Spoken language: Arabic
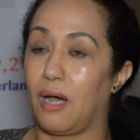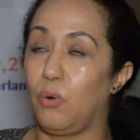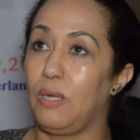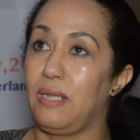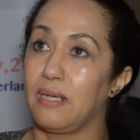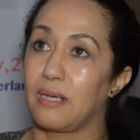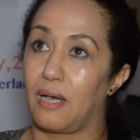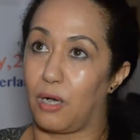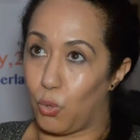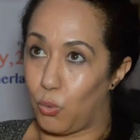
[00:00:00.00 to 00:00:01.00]
اول
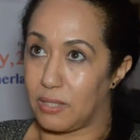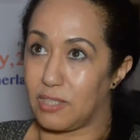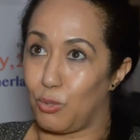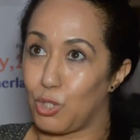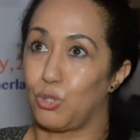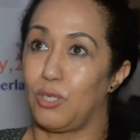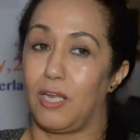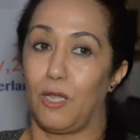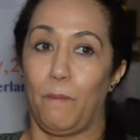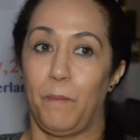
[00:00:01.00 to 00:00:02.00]
لقاء هو تواجدنا
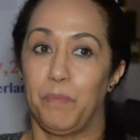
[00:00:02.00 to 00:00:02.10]
اليوم